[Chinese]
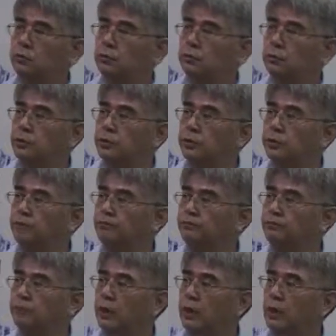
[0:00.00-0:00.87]
是不是？
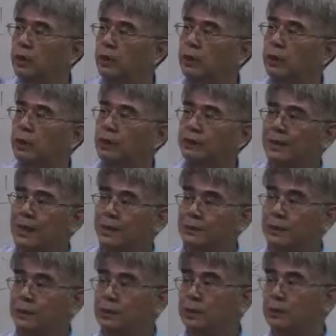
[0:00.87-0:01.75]
啊，
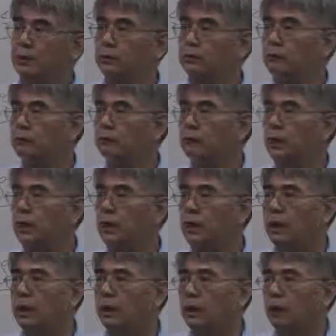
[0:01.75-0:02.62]
大地震，
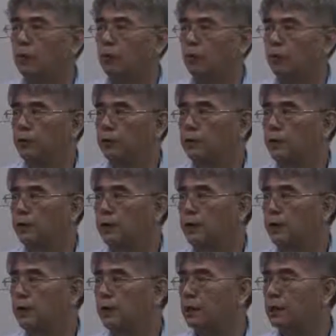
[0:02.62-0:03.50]
啊。工业
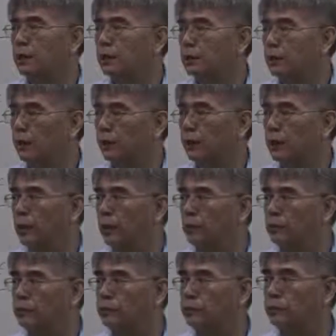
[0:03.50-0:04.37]
生产链呢断
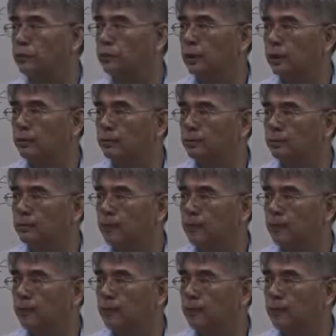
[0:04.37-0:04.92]
掉是吧？